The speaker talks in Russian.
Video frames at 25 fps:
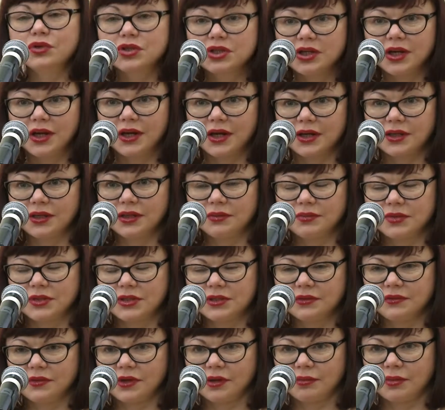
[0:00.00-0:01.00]
уже
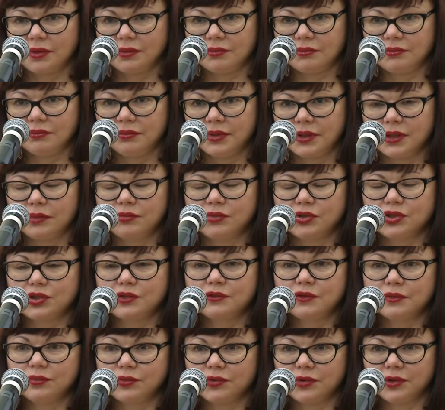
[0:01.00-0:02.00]
гордимся вами, потому
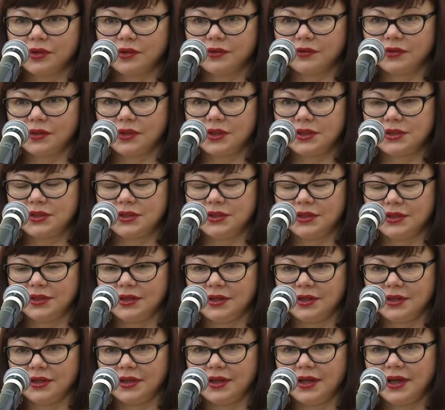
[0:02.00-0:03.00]
что вы многого
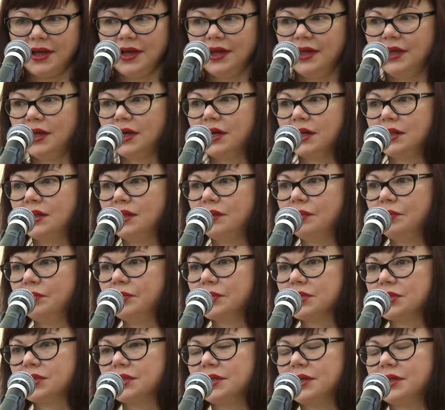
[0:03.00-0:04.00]
достигли. И хотим
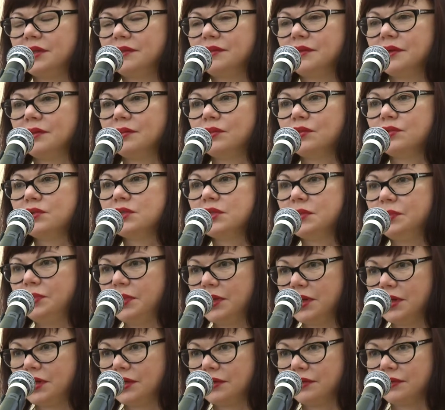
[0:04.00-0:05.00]
пожелать вам
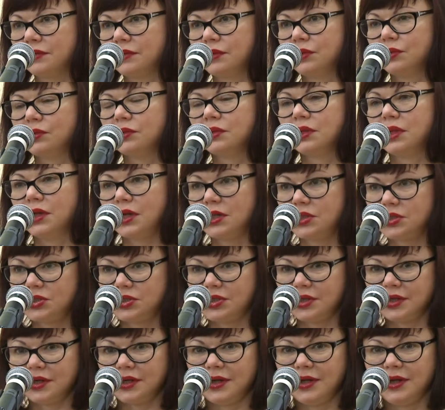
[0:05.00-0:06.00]
успехов,
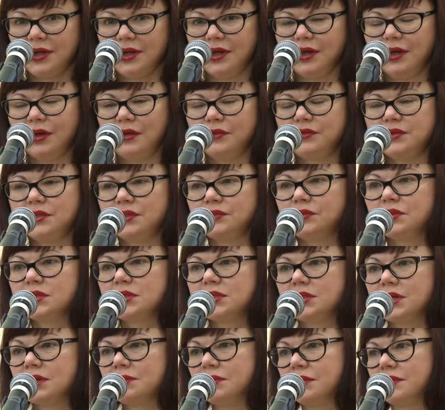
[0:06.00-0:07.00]
удачи, всего
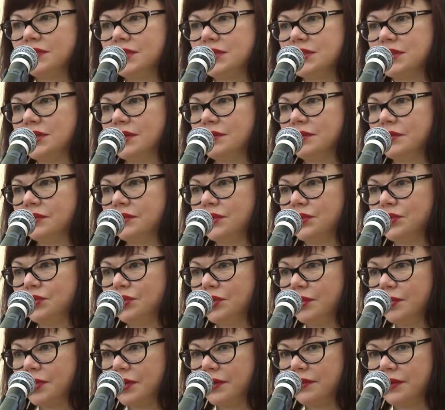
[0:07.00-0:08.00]
самого-самого
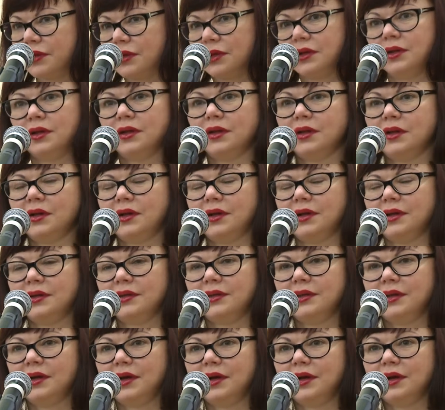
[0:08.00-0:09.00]
доброго
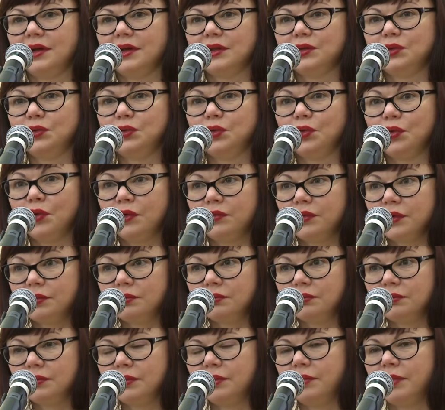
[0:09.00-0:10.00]
на
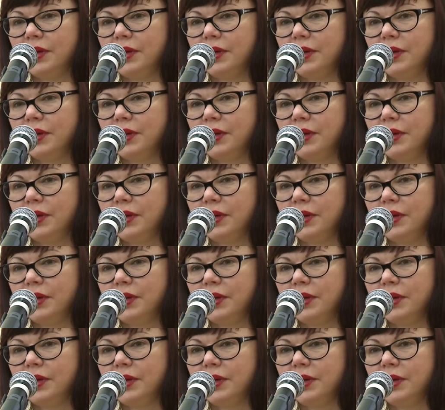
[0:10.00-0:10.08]
новом